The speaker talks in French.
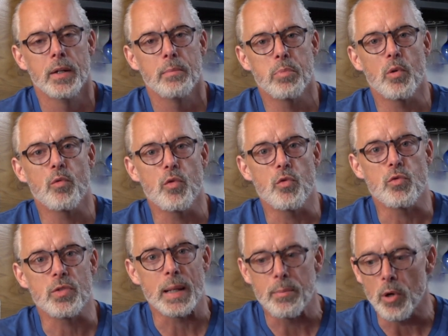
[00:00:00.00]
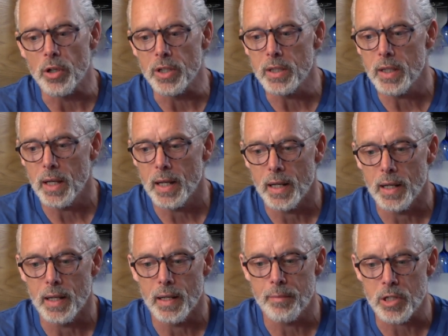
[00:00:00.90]
pour que vous vous abonnez
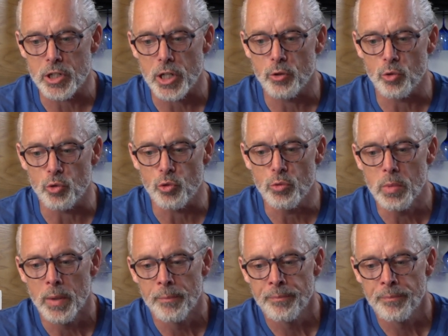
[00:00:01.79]
à ma chaîne YouTube,